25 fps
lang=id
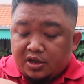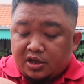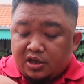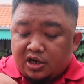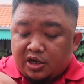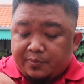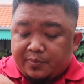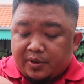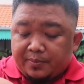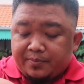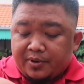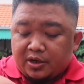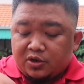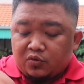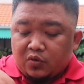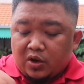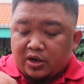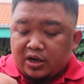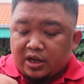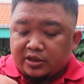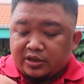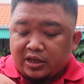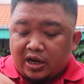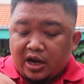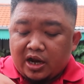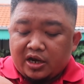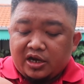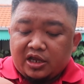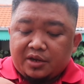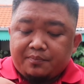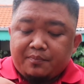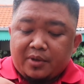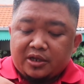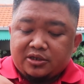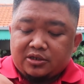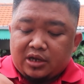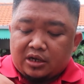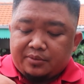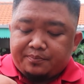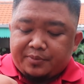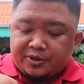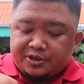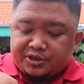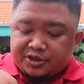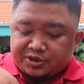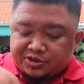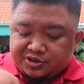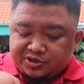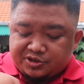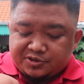ini perpaduan antara nikmat dan
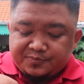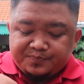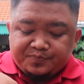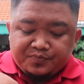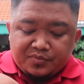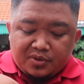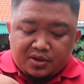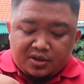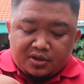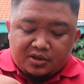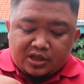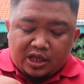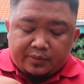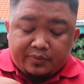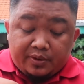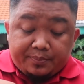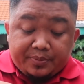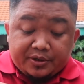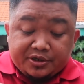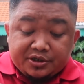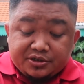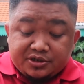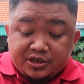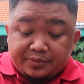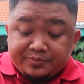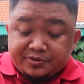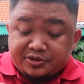pedas tapi pedasnya